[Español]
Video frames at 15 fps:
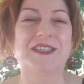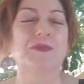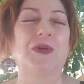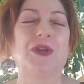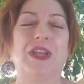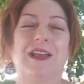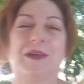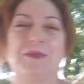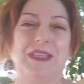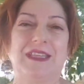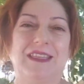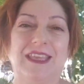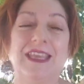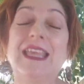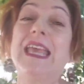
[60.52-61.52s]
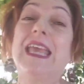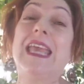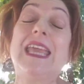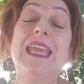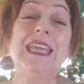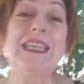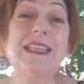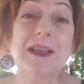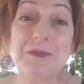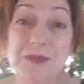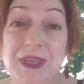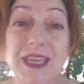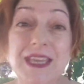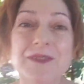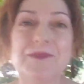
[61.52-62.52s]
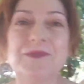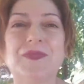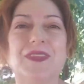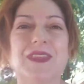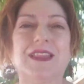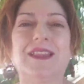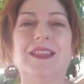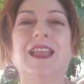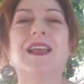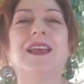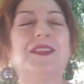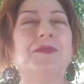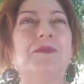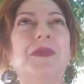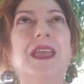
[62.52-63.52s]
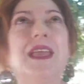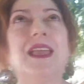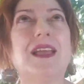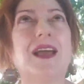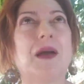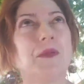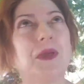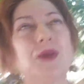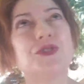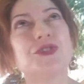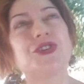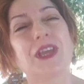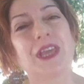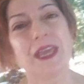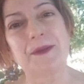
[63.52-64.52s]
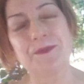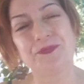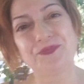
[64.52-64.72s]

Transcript: y simbólicamente. Y también dejadme, amigos, que